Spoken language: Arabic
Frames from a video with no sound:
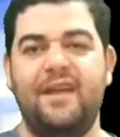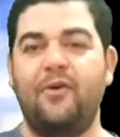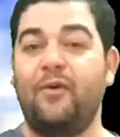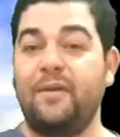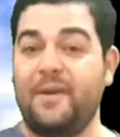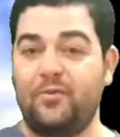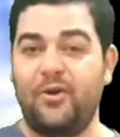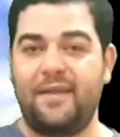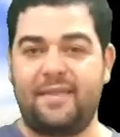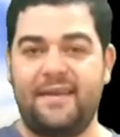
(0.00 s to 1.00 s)

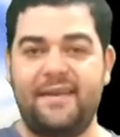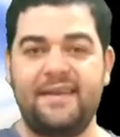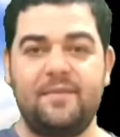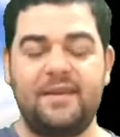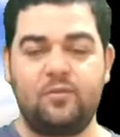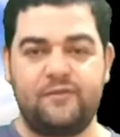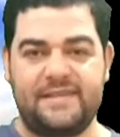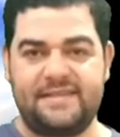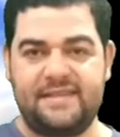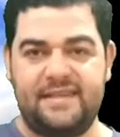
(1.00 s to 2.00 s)
والمجموعة الثانية من
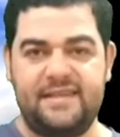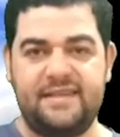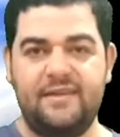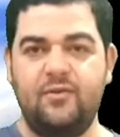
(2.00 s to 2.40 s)
المفسرين